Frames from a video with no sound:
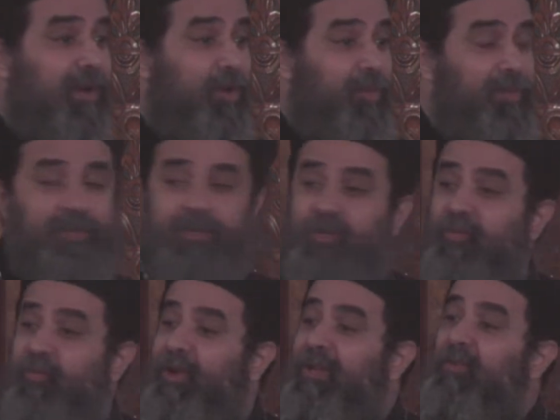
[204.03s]
ومش
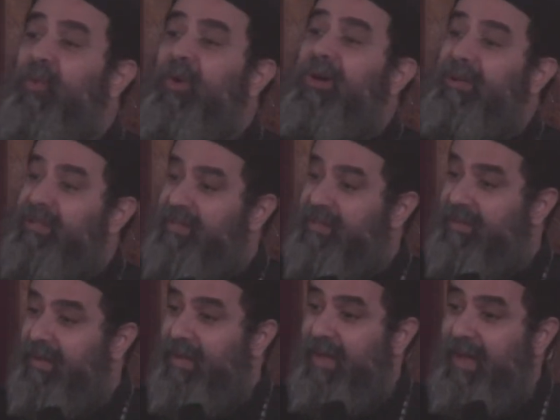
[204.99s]
بيشوف ولاده خالص
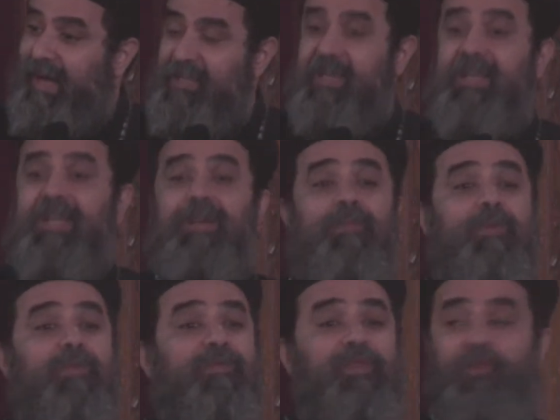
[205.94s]
عشان يجيب
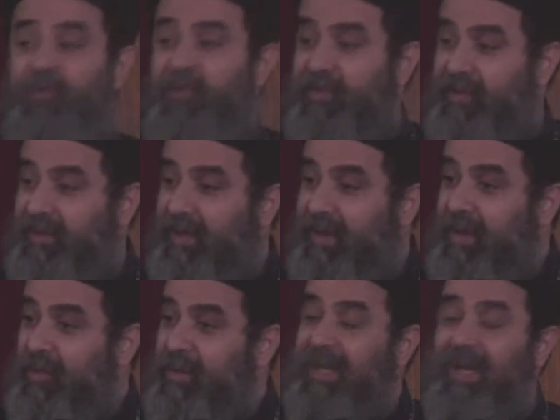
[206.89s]
لهم فلوس
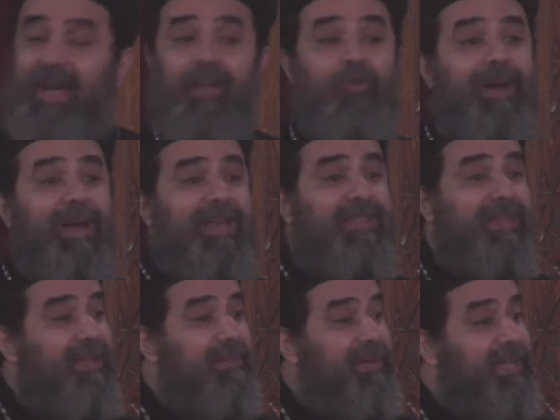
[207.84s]
ويدخلهم
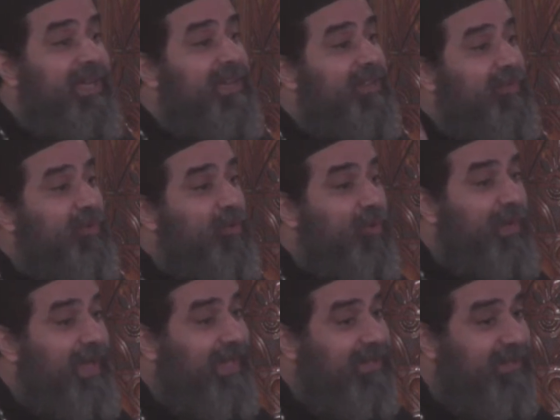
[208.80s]
احسن المدارس
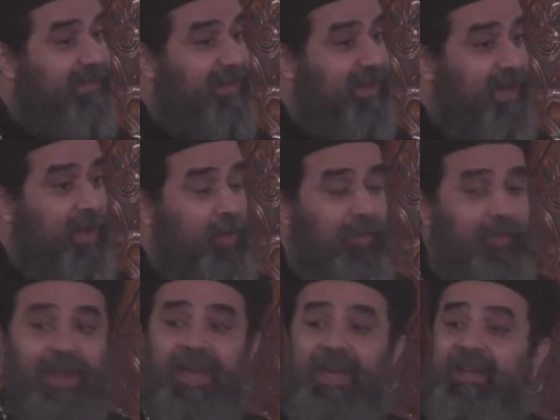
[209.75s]
والكليات
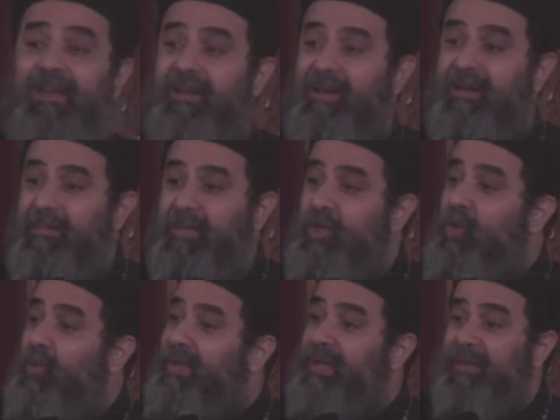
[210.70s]
وفي الاخر مش
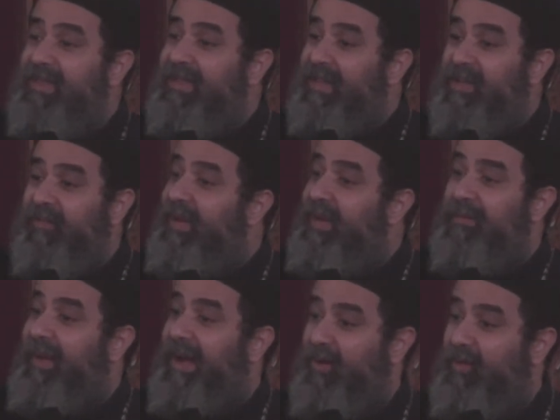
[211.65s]
هو ده بس اللي فارق
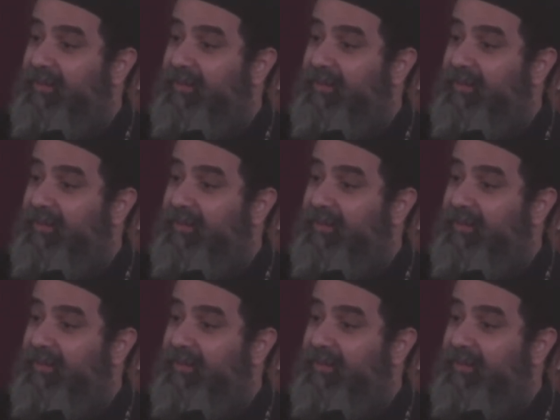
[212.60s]
معاهم